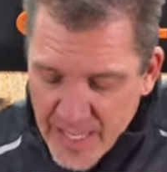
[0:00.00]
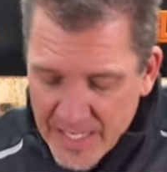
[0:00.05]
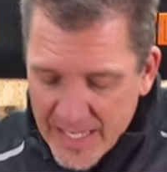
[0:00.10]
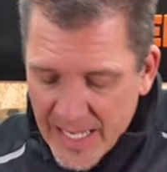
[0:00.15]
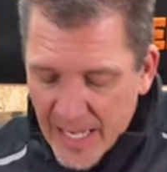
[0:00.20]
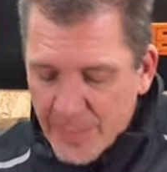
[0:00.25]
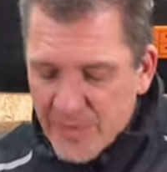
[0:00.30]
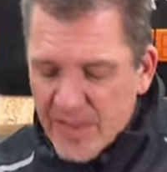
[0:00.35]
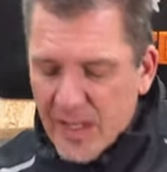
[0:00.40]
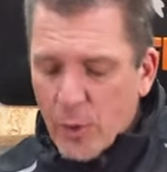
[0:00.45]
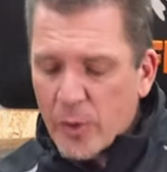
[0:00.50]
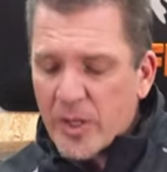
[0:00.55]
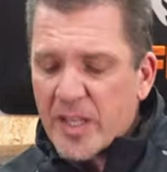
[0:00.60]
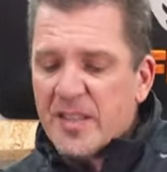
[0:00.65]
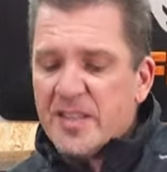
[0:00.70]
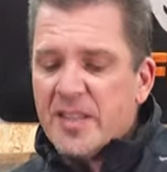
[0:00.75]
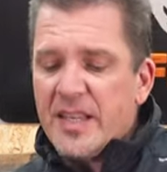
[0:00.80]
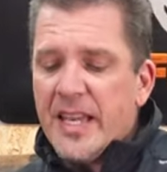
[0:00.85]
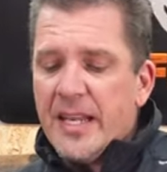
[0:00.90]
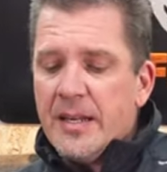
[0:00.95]
Ihr habt es auch
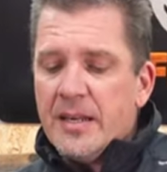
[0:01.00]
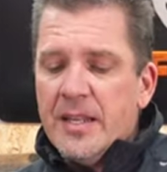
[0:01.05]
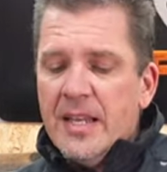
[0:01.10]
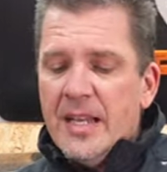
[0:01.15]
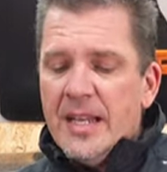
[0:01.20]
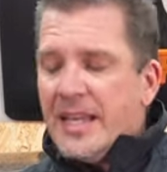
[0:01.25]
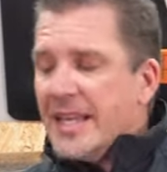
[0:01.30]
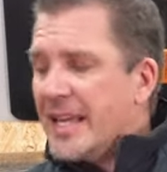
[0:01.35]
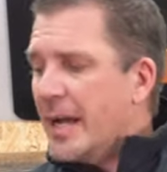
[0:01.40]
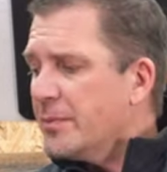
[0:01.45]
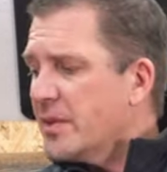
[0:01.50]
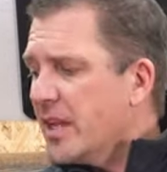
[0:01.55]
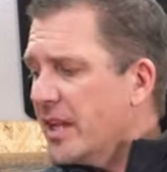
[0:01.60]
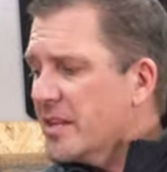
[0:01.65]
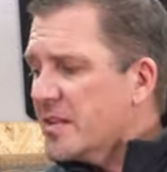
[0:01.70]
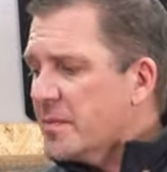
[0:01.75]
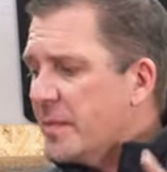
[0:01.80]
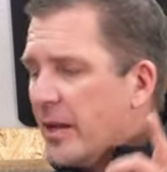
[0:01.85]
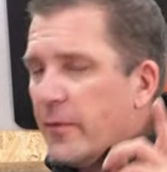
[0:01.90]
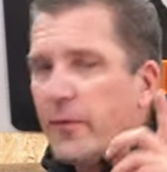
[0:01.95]
gesehen, ich habe da
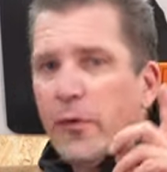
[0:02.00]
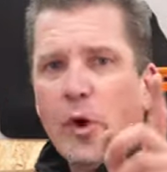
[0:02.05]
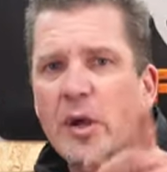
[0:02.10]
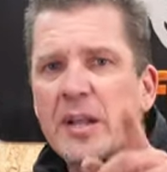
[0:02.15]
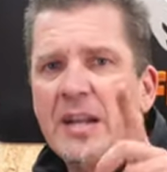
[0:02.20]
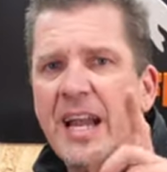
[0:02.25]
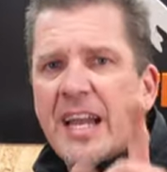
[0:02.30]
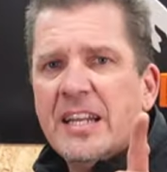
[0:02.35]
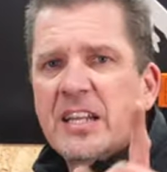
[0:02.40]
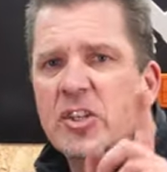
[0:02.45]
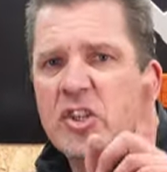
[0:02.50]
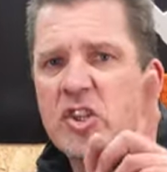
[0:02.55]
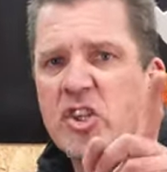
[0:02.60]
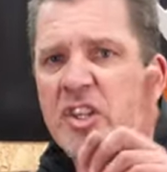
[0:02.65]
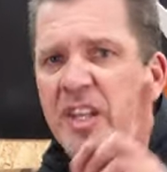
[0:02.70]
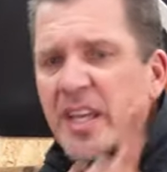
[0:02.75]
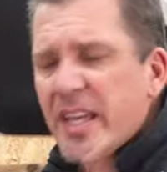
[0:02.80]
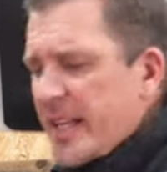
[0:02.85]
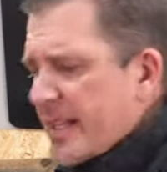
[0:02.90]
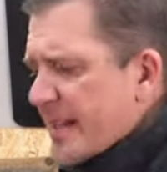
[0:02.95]
jetzt mal vorhin einen
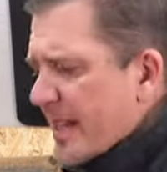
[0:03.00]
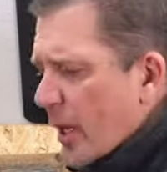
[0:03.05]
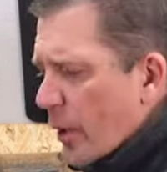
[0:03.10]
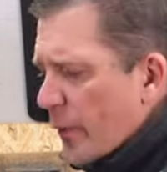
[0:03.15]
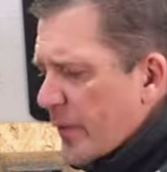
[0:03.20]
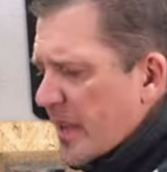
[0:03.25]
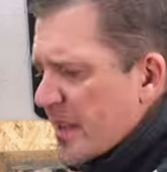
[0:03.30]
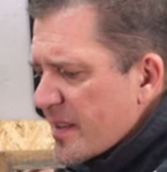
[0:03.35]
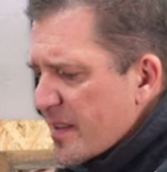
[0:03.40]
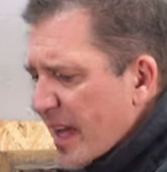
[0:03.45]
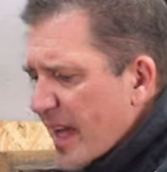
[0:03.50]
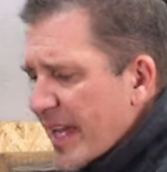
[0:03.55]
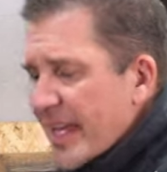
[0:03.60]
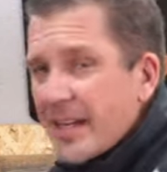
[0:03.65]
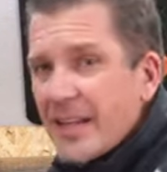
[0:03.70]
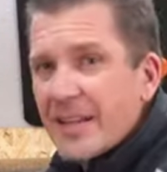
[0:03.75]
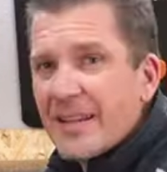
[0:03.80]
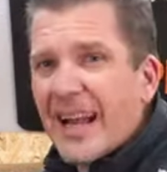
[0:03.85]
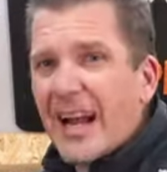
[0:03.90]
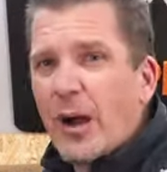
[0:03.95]
Strich drauf
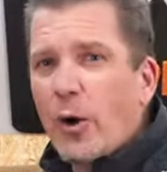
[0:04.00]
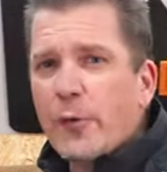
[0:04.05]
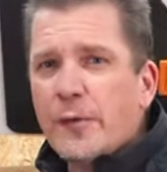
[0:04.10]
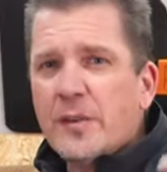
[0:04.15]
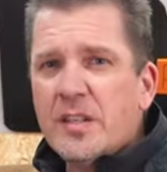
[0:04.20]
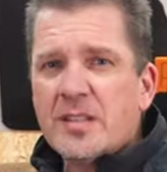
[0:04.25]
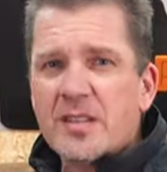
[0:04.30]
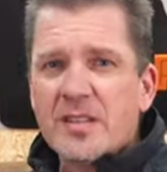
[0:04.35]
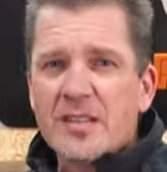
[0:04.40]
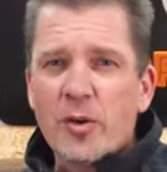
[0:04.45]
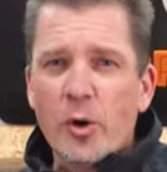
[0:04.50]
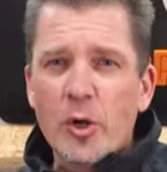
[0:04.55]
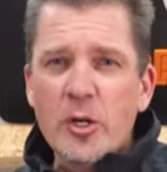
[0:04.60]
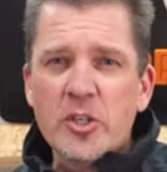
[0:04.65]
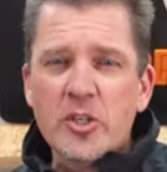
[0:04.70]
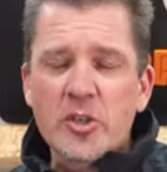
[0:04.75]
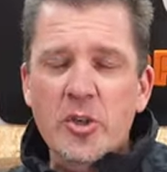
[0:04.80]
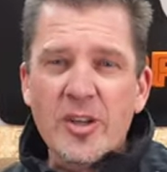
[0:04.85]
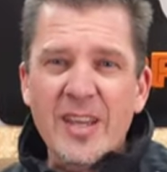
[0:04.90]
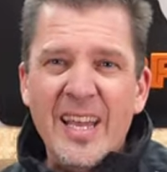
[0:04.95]
gezeichnet auf dieses
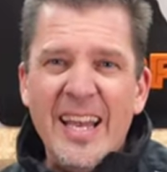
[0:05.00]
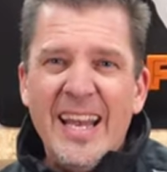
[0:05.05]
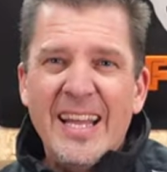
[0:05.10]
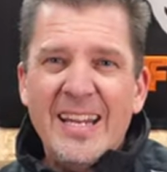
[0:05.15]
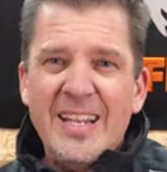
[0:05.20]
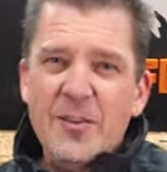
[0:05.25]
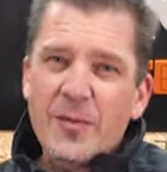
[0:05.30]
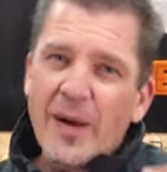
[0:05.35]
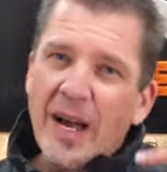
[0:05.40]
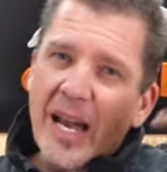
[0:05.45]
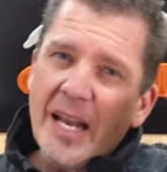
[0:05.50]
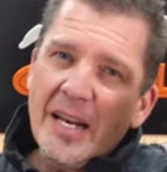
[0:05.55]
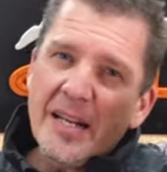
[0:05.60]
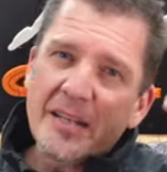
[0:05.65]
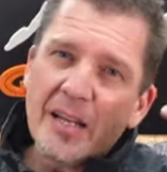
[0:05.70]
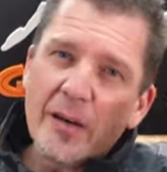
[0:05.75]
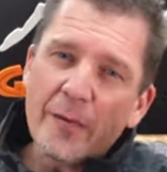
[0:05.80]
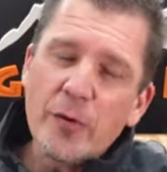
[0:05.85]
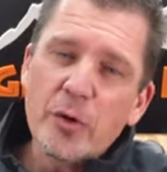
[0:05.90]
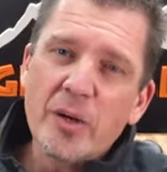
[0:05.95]
Holzstück. Das war eigentlich
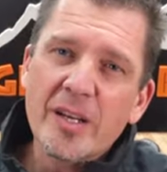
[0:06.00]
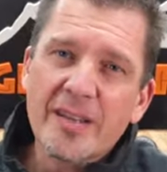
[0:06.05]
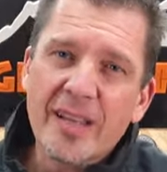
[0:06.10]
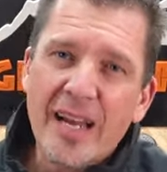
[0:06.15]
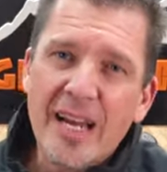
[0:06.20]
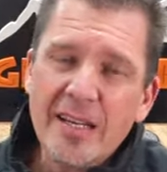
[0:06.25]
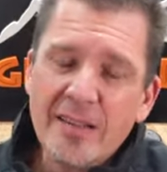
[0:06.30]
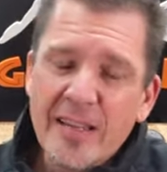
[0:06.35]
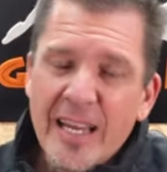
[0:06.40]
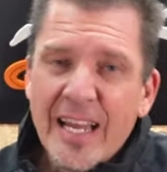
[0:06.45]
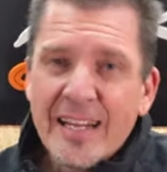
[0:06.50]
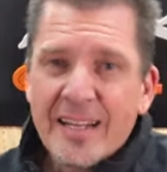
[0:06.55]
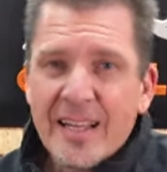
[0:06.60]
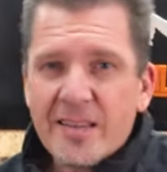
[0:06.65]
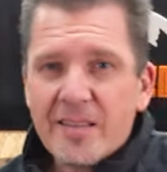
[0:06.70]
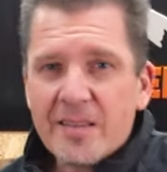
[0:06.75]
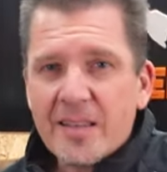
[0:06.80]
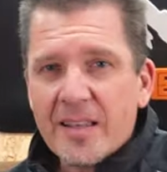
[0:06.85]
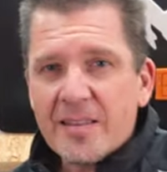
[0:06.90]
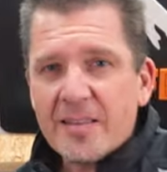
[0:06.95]
dafür gedacht,
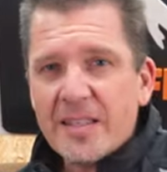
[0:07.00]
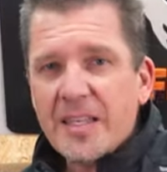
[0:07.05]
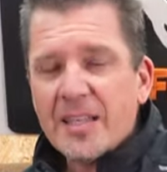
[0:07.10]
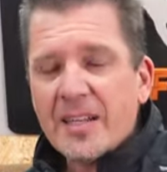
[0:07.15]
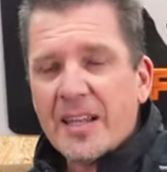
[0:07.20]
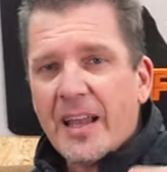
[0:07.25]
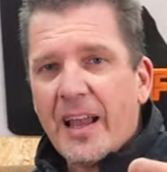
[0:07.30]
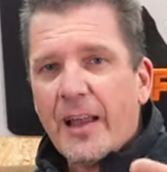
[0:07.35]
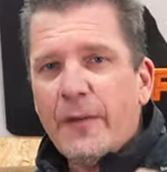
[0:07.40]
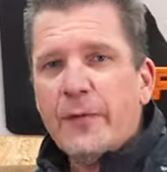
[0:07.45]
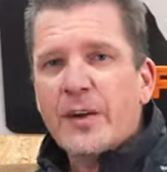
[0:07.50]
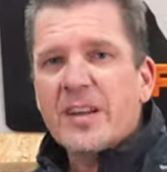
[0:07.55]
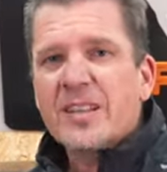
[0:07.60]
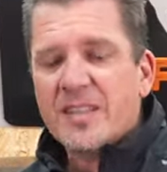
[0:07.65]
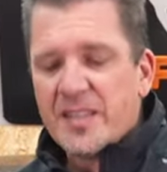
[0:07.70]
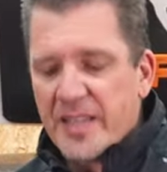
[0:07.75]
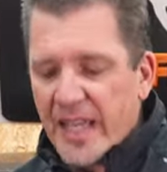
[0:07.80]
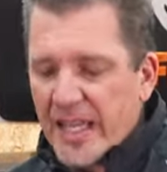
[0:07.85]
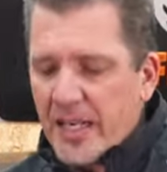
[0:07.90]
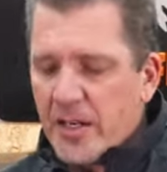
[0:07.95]
dass, dass ihr einfach
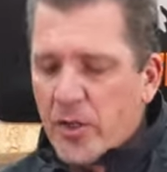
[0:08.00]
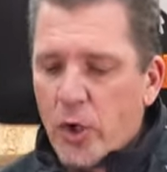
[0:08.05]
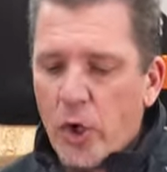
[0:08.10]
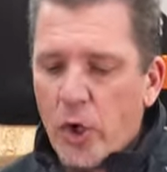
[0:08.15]
sehen